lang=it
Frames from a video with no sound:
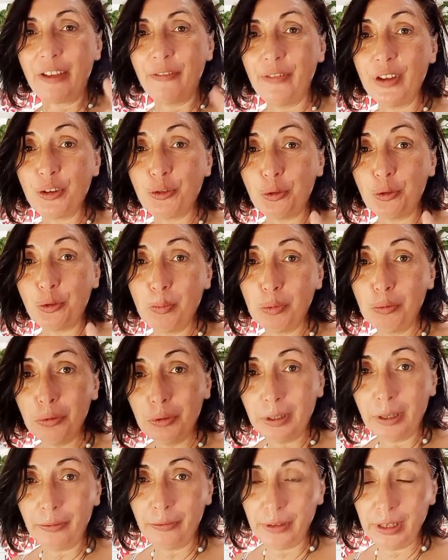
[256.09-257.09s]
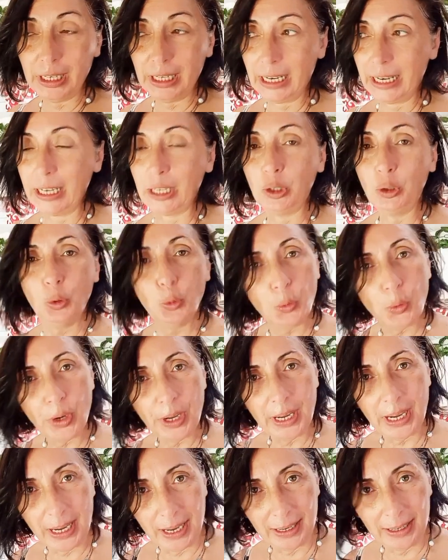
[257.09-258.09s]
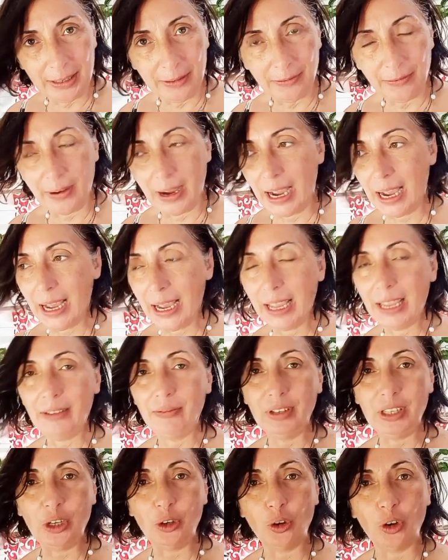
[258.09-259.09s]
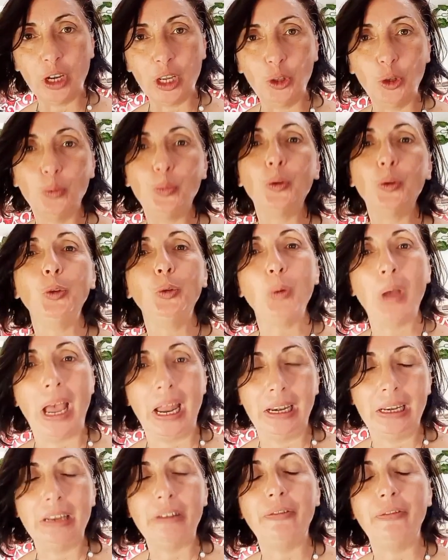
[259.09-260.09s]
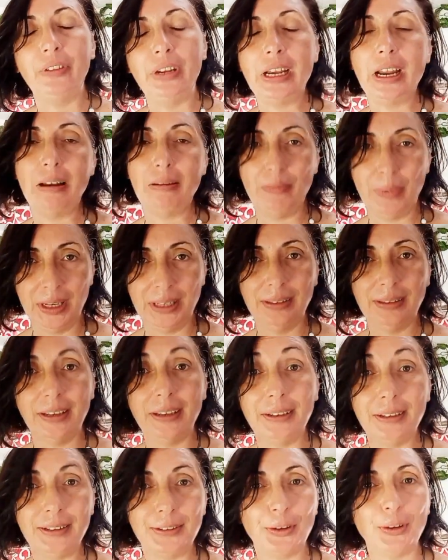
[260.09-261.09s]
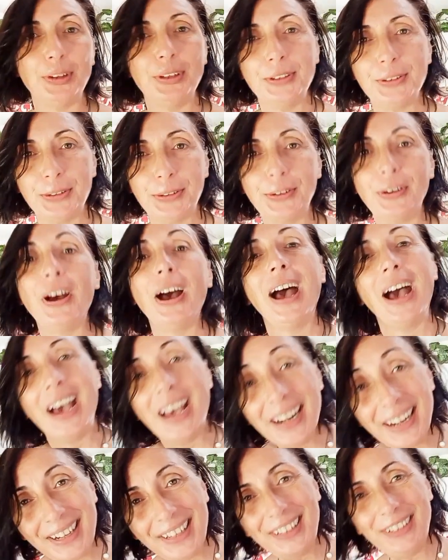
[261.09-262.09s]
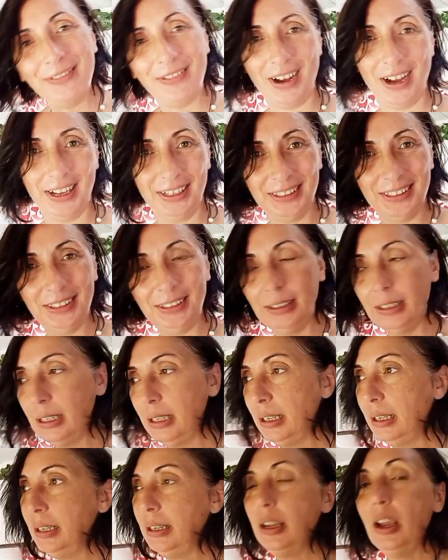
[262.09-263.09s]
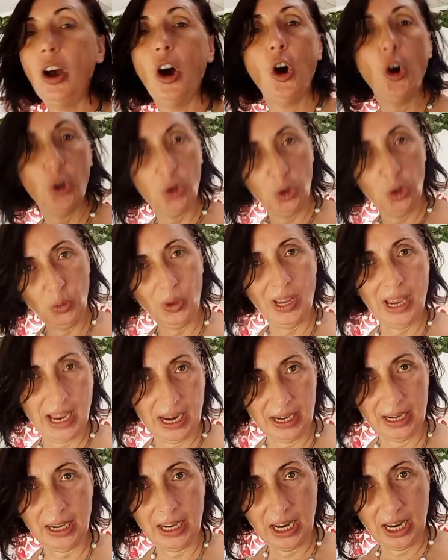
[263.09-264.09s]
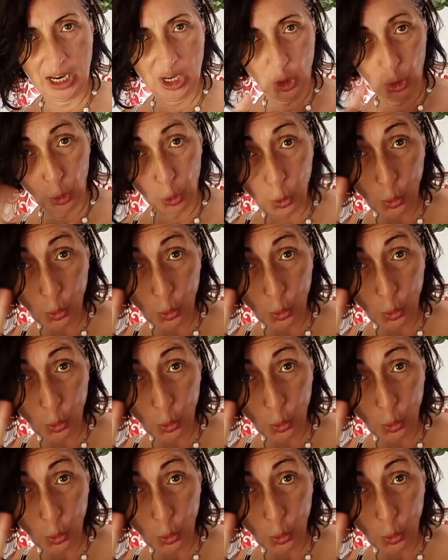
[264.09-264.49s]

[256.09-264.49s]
che fece una brutta fine due anni fa e vi dico che dopo due anni finalmente i soldi sono arrivati. Ho due anni, eh?